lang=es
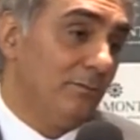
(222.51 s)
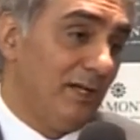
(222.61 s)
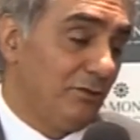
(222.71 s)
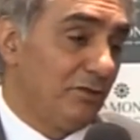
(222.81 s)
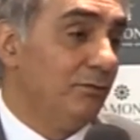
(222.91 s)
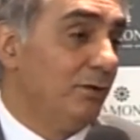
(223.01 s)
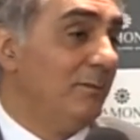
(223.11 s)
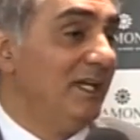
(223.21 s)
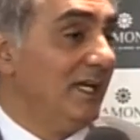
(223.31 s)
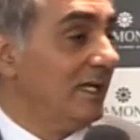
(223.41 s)
pero si uno
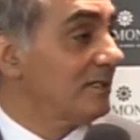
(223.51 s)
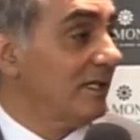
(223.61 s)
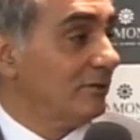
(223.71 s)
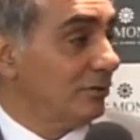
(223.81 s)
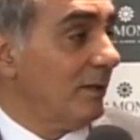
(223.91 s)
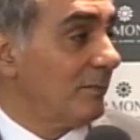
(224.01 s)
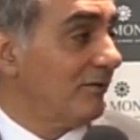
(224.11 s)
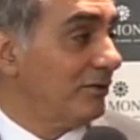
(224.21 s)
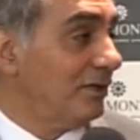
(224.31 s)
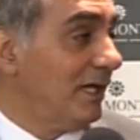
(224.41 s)
mira la trayectoria
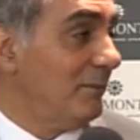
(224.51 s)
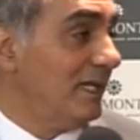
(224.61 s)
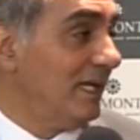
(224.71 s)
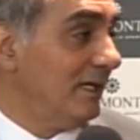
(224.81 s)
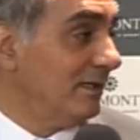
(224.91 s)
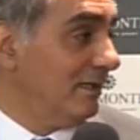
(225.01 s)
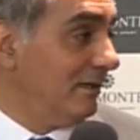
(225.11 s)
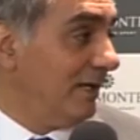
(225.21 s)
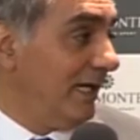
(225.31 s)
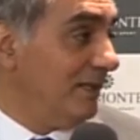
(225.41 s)
profesional mía,
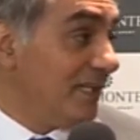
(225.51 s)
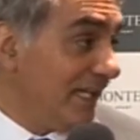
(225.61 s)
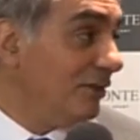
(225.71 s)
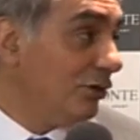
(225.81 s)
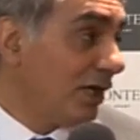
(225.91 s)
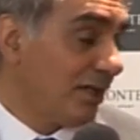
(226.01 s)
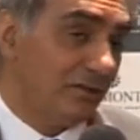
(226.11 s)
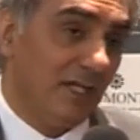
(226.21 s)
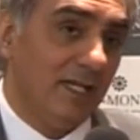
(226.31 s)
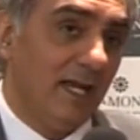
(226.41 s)
Entiendo que
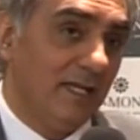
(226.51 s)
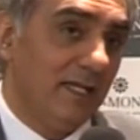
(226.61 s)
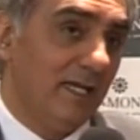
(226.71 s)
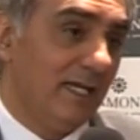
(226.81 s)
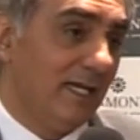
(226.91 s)
si hay alguien